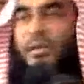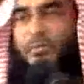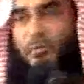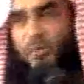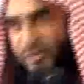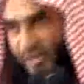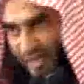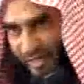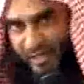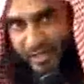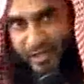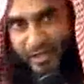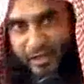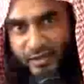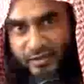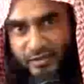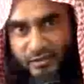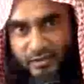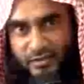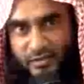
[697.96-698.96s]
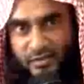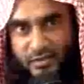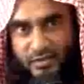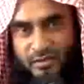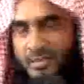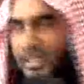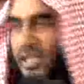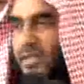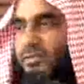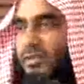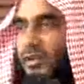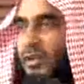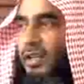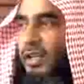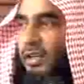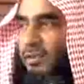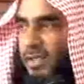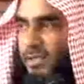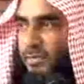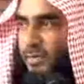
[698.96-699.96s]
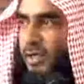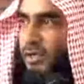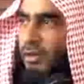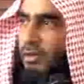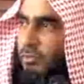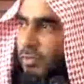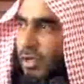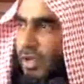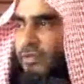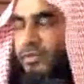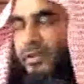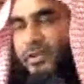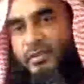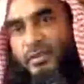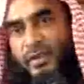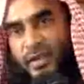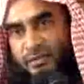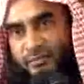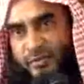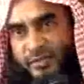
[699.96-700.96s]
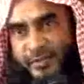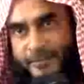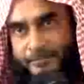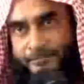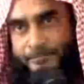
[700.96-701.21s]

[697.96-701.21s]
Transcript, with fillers: তেমন দেখে না যার ফলে নামাজ পড়ে এগুলো মোনাফিকদের নামাজ